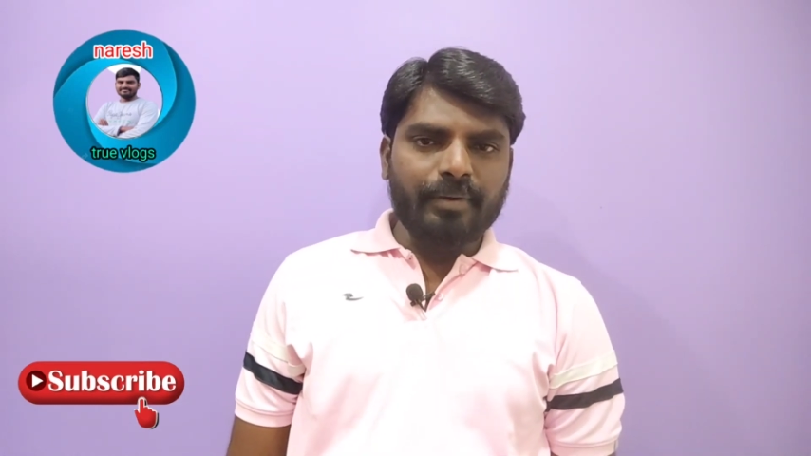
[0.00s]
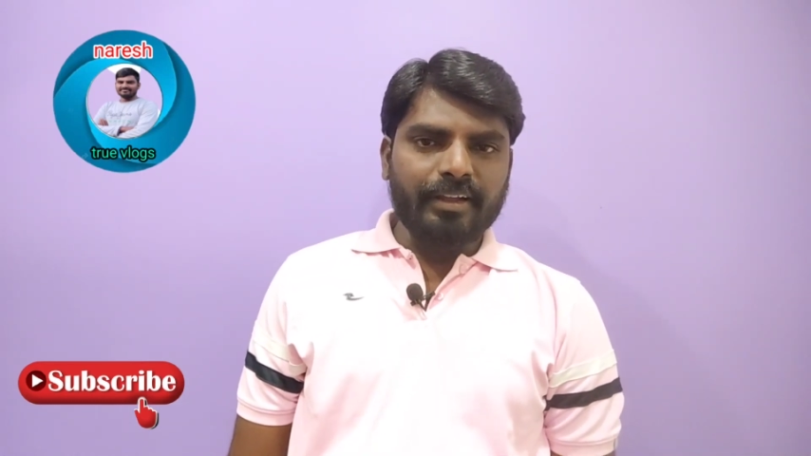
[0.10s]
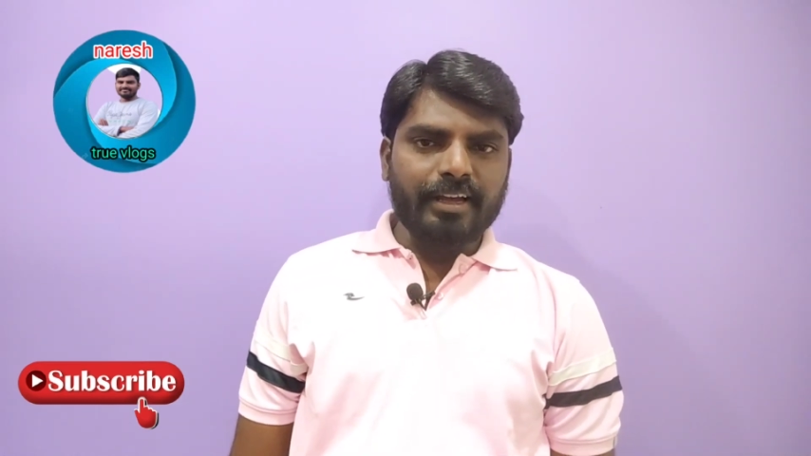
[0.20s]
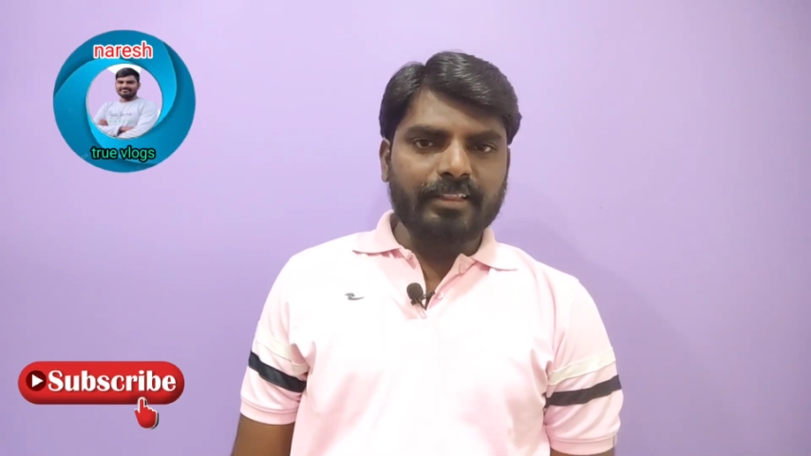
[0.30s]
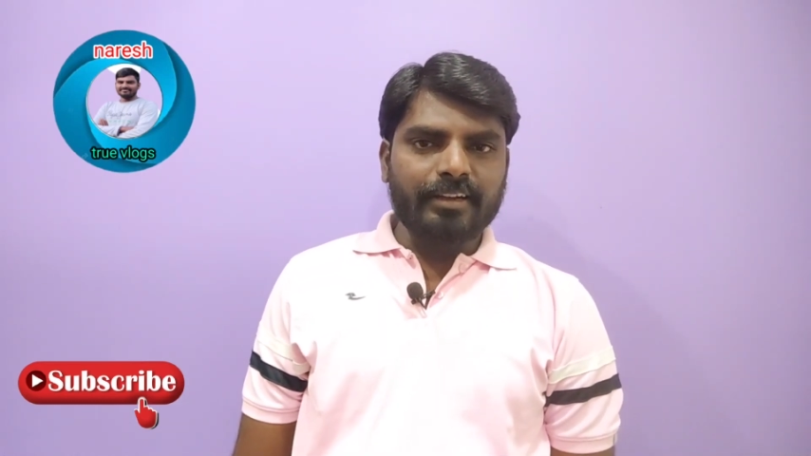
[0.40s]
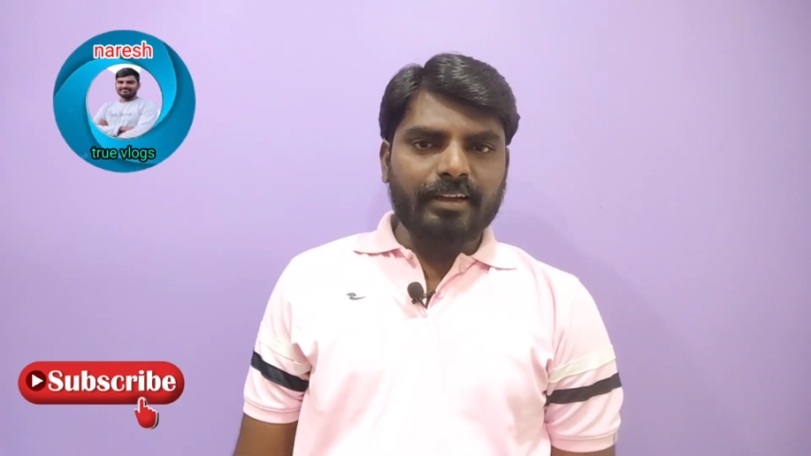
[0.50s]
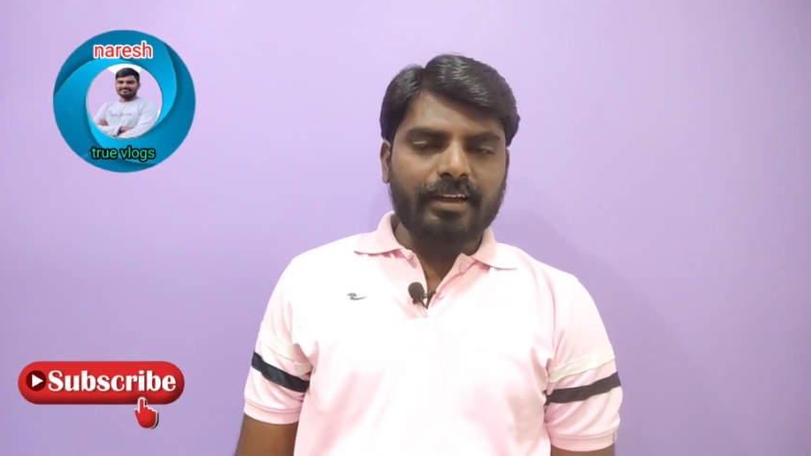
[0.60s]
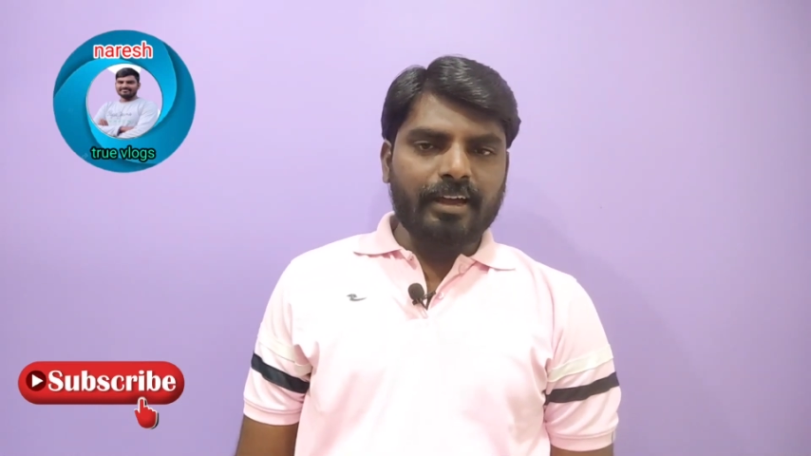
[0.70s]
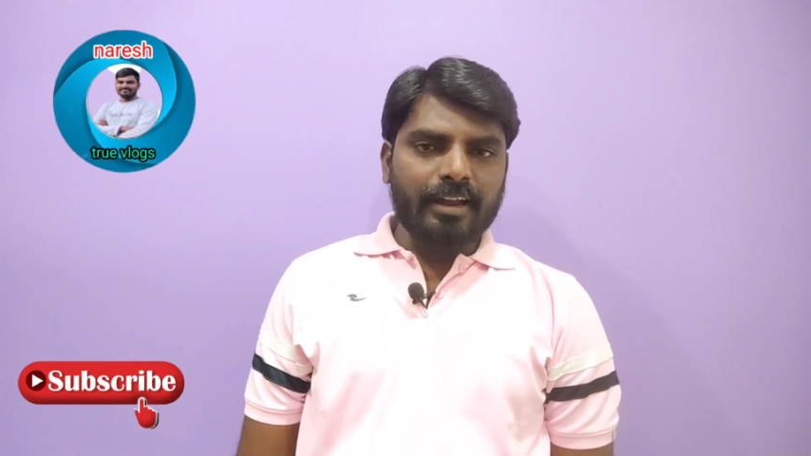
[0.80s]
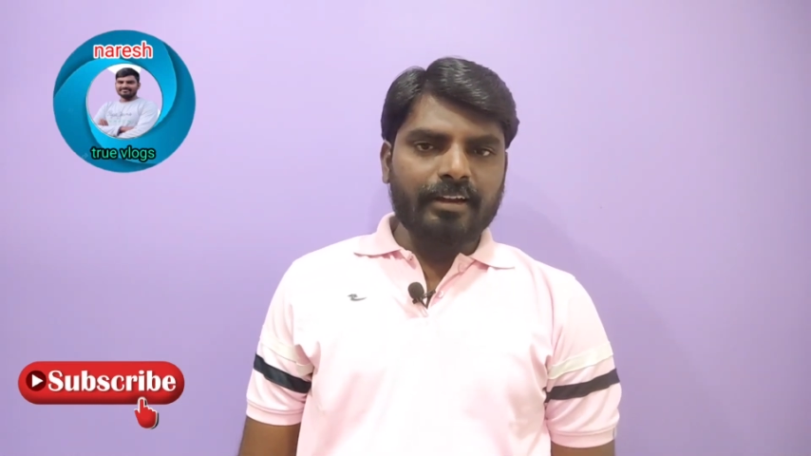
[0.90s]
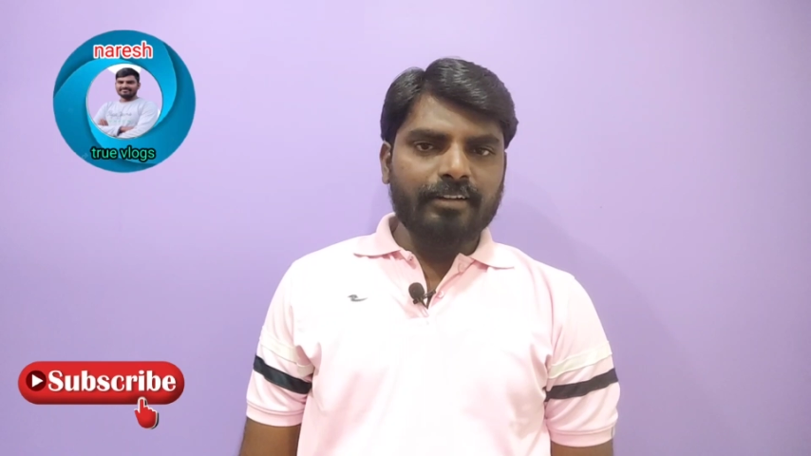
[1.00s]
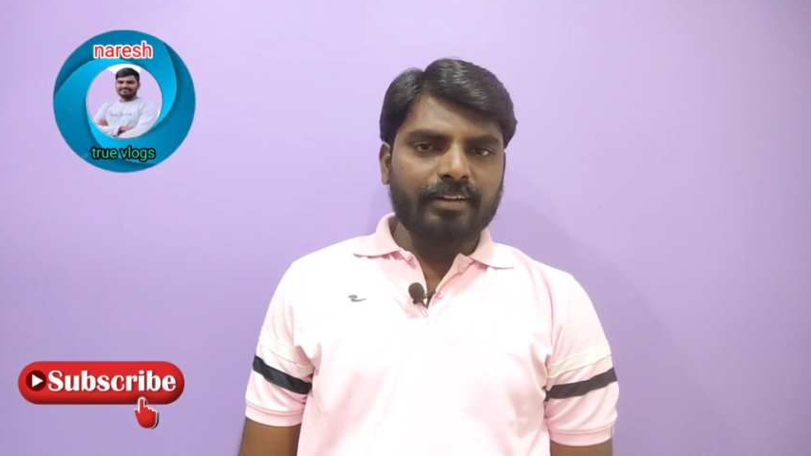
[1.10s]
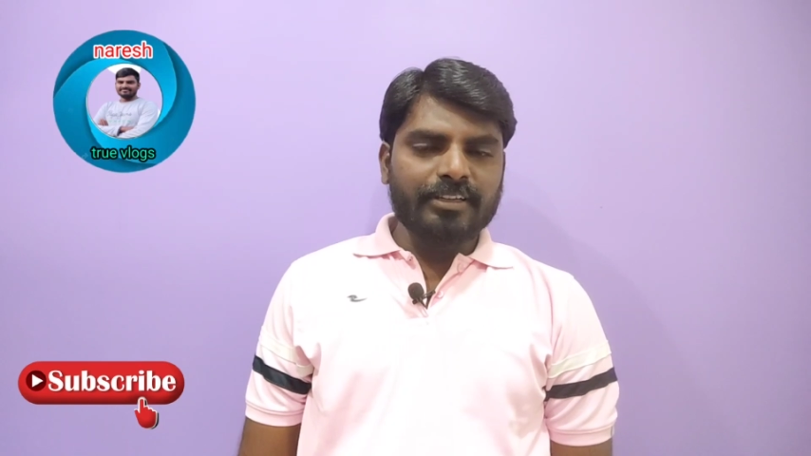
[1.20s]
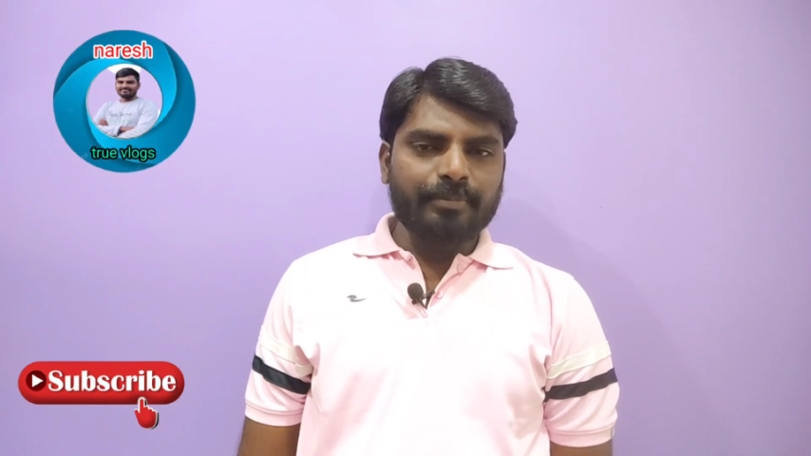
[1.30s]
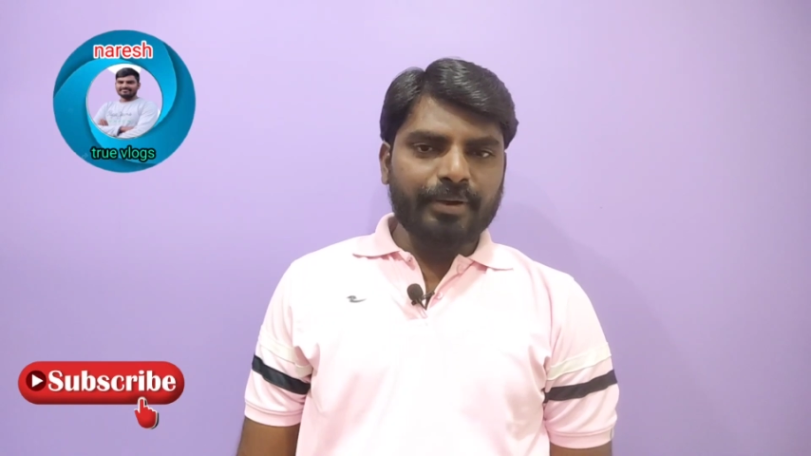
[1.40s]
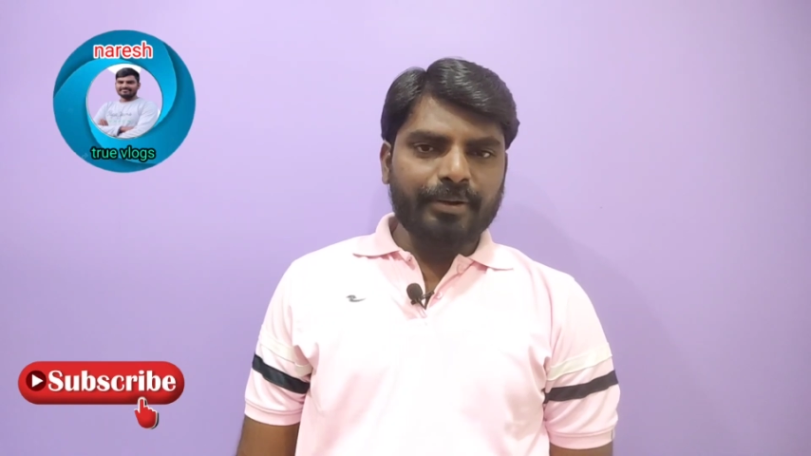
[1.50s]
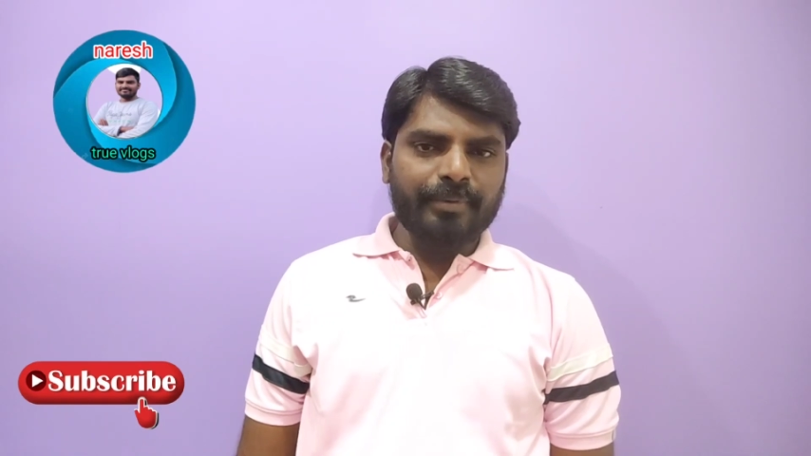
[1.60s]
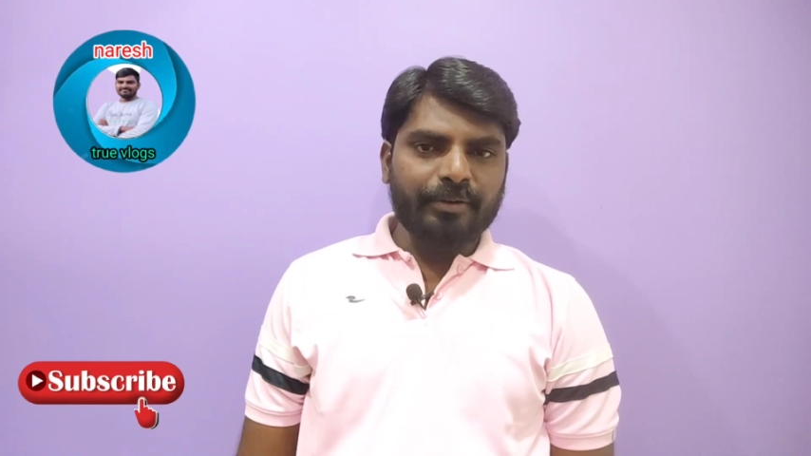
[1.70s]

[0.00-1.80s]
మనకు ఆంధ్ర ఆల్రెడీ వాళ్ళు చెప్పారు